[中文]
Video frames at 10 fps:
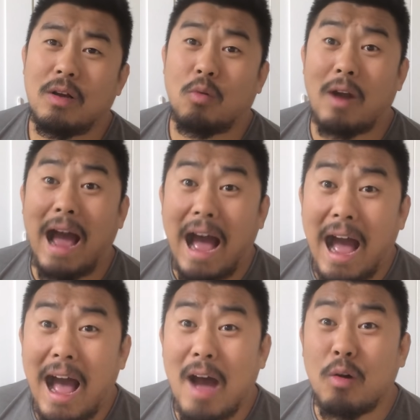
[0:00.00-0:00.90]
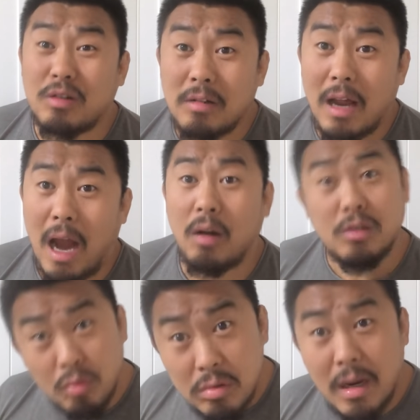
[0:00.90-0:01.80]
我说啊，我这样，然说
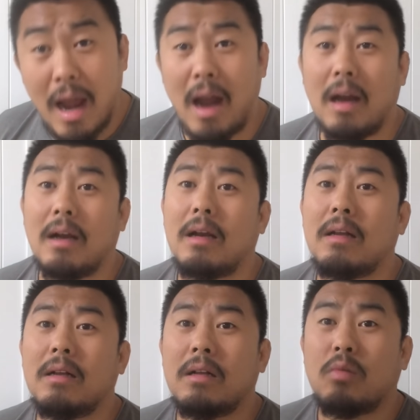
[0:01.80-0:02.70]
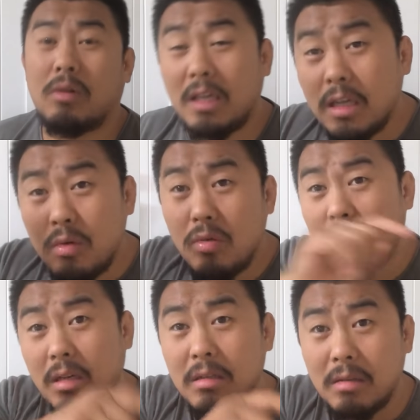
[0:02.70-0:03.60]
就是这样。我这一个月
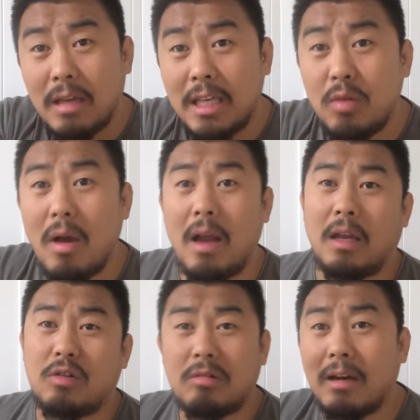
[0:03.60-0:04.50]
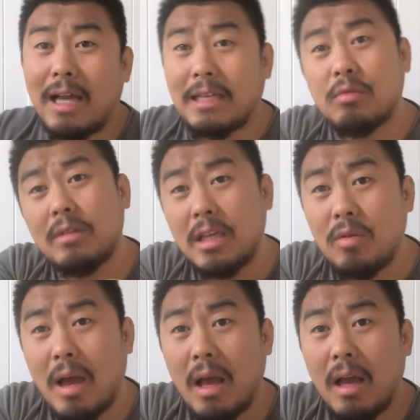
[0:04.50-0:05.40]
生生在医院里，吃喝拉撒全在医院。